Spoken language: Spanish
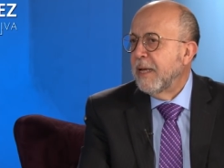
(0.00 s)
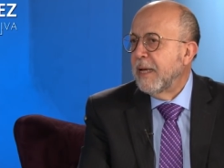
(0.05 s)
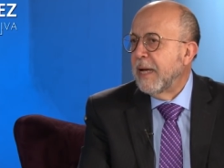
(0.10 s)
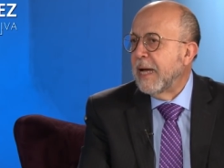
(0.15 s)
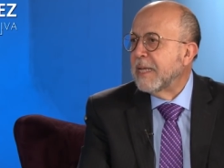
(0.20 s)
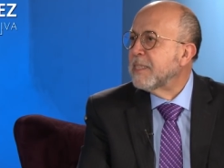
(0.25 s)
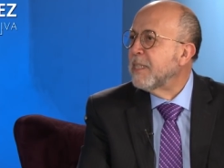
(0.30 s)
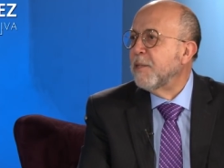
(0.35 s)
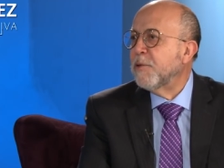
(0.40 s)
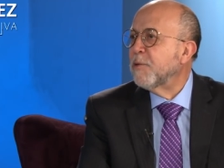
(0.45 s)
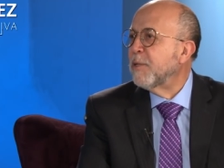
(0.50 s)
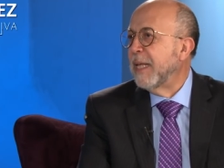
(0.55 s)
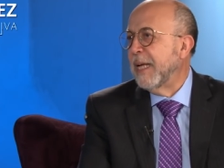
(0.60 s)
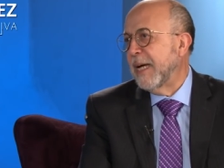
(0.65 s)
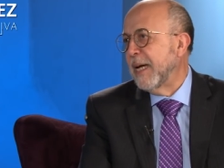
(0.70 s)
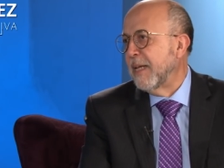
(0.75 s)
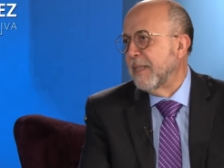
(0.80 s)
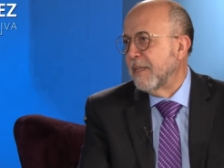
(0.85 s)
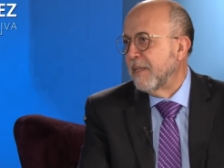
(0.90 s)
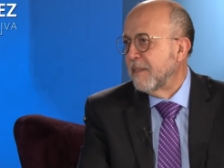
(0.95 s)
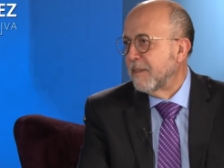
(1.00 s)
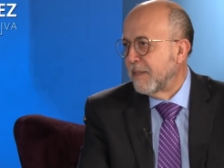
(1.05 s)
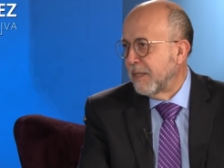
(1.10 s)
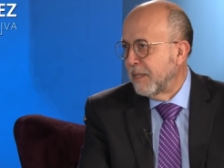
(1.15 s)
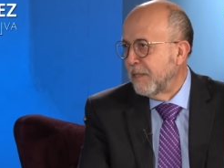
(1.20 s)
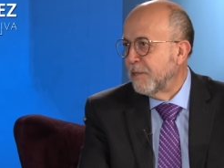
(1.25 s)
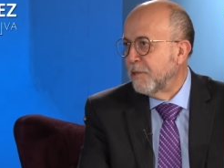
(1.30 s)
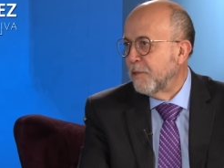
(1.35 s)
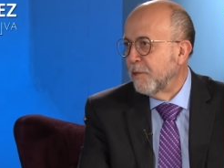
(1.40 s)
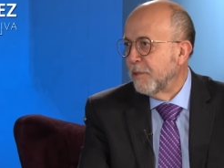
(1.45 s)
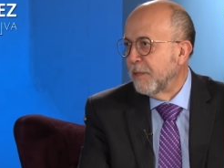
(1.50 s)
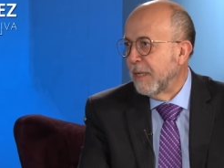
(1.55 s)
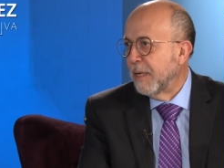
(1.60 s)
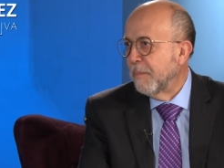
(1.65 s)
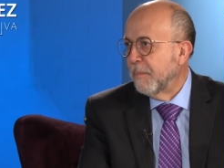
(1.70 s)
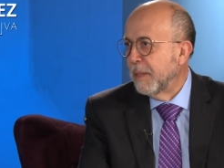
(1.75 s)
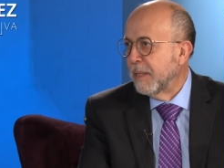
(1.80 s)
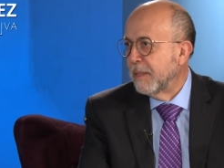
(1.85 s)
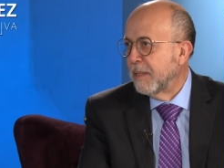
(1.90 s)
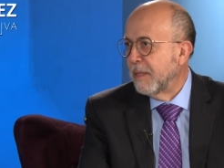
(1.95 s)
ha sido negada
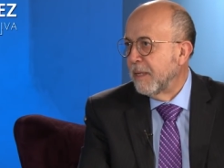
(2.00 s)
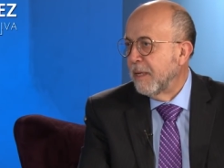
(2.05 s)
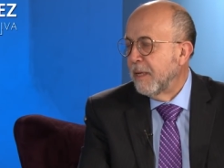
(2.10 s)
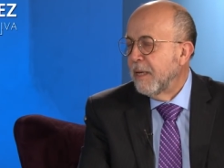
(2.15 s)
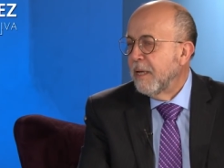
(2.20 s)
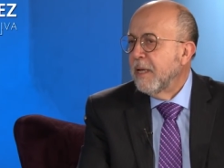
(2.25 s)
tradicionalmente.